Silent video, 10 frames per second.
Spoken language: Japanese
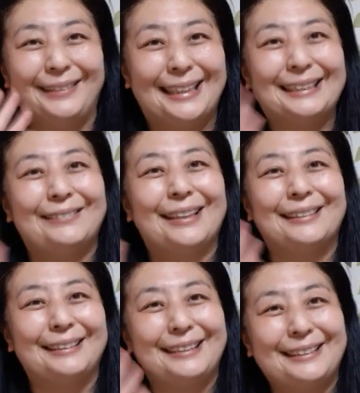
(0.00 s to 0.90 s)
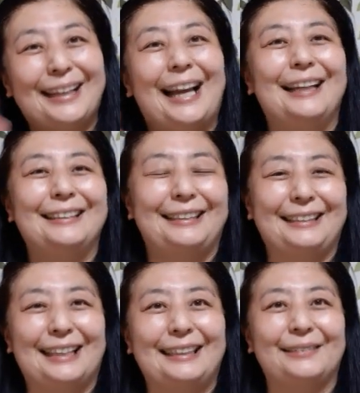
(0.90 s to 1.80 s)
皆様こんにちは。
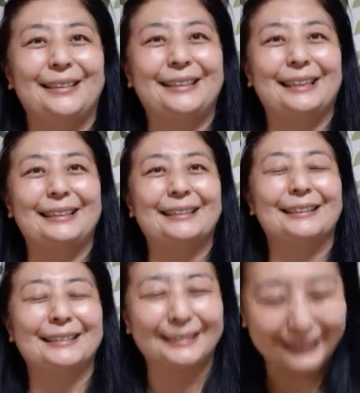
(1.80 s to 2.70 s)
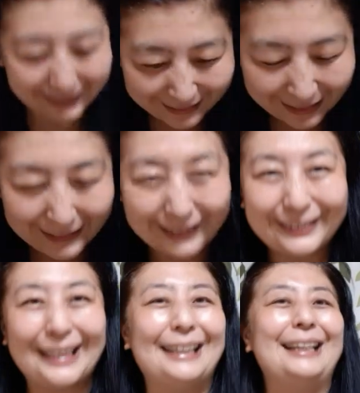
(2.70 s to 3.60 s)
フルートミュージカル創創者の斉藤
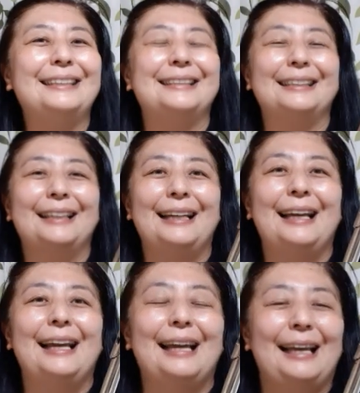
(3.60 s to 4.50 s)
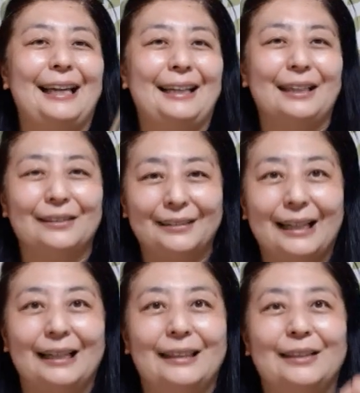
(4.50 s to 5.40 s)
舞香です、えー、今日
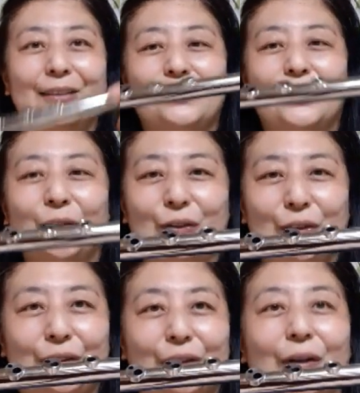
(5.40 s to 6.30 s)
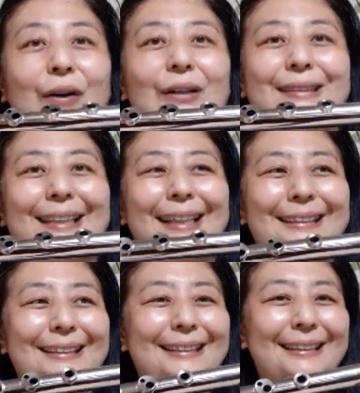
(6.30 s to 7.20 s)
はフォークフルート、
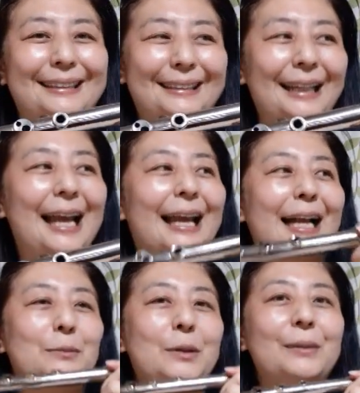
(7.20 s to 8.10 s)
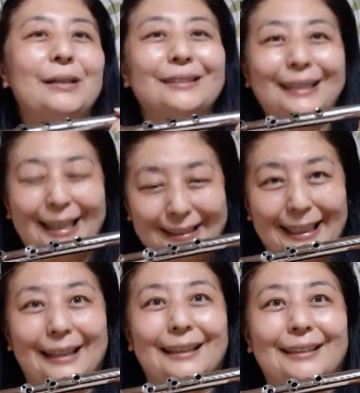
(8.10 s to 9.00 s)
コンサイスフルートでカモメの水平
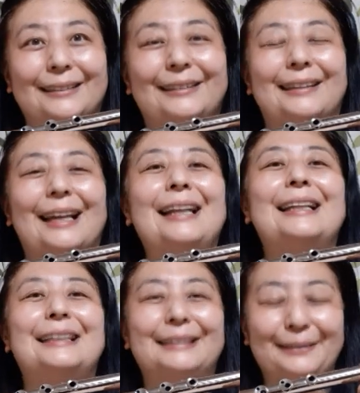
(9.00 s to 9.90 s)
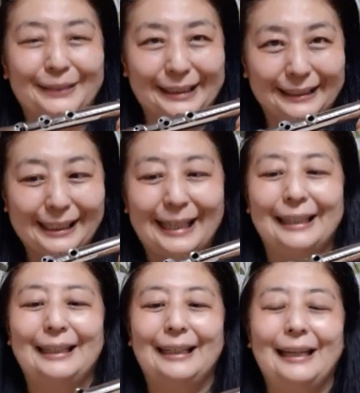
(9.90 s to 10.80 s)
さんお届けいたしました。
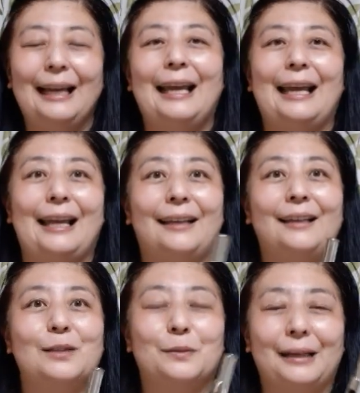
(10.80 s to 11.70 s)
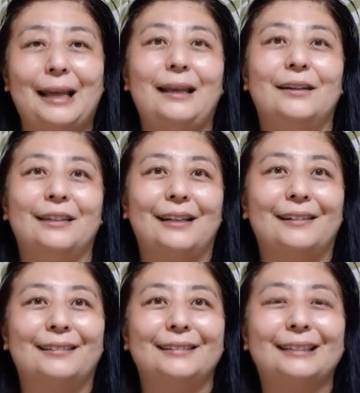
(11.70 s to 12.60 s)
えー、昨日はね、いろり
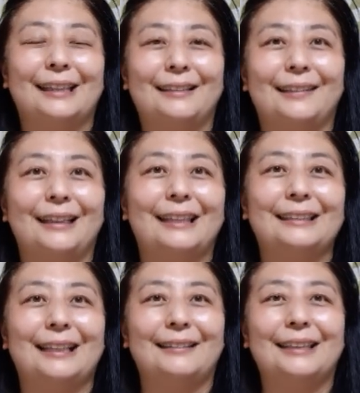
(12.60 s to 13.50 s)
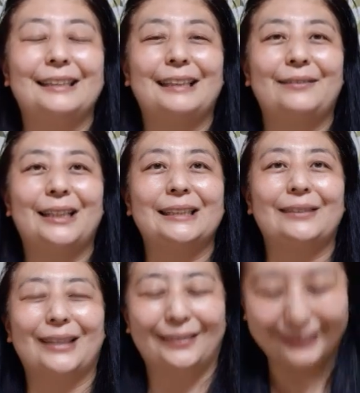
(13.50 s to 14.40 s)
のコンサートいらしてくださった皆
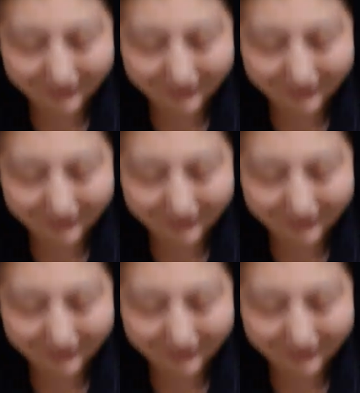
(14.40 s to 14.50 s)
様、本